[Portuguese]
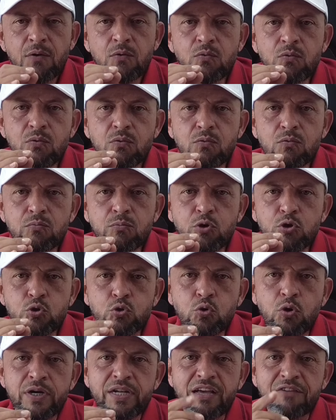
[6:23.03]
Um, um,
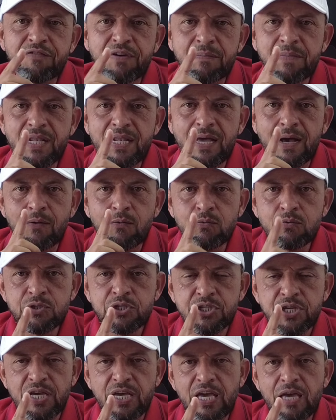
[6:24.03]
motor, né, família 1
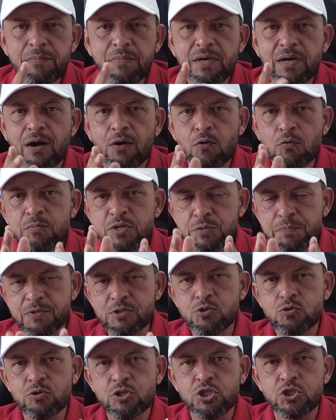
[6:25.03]
GM, algumas
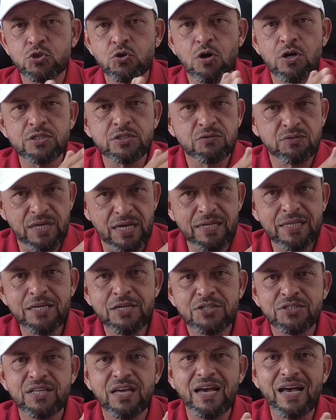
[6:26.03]
pessoas torcem o
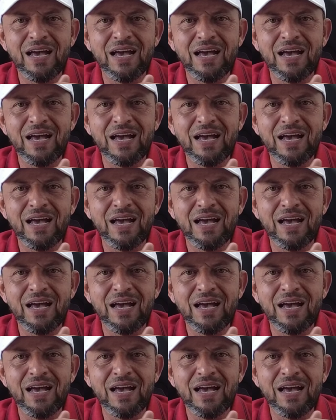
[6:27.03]
nariz, né?